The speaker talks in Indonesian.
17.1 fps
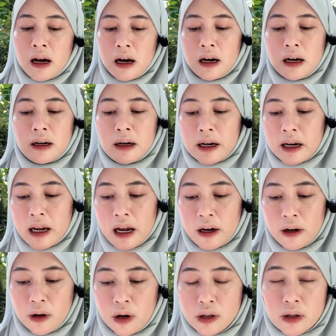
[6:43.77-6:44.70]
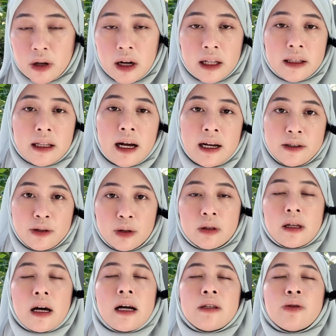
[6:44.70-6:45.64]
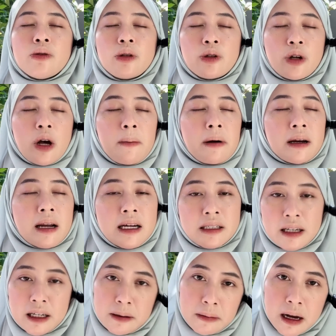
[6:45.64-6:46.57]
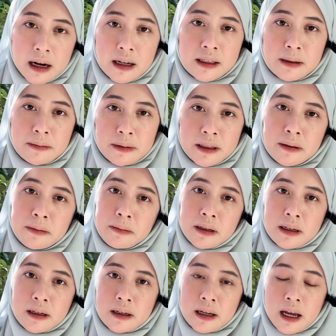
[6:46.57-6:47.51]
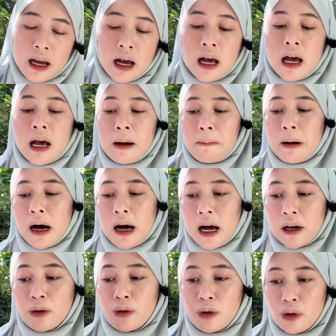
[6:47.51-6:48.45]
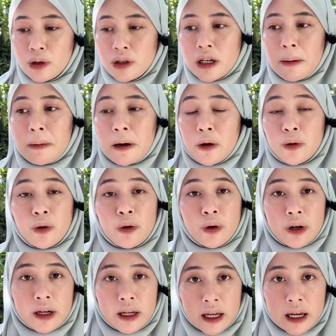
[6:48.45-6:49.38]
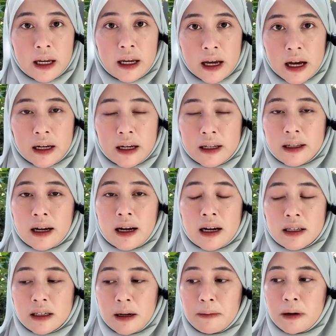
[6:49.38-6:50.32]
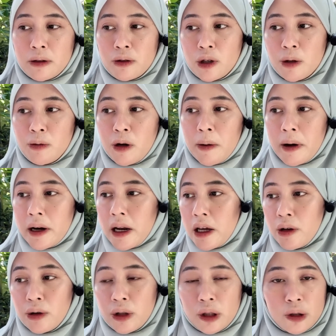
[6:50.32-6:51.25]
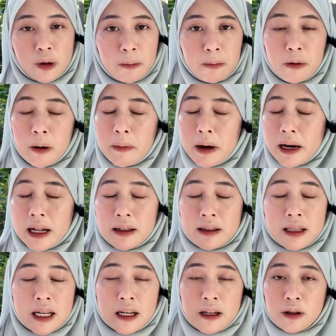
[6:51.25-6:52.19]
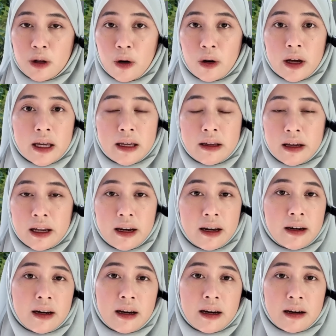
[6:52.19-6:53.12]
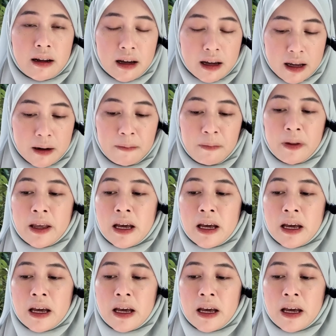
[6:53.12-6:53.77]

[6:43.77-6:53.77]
uh, Riado sholat tahajud tahajud itu emang dahsyat banget teman-teman ya bahkan dulu zaman dulu nih ya kita kan zaman dulu belum ada YouTube belum ada TikTok IG dan lain-lain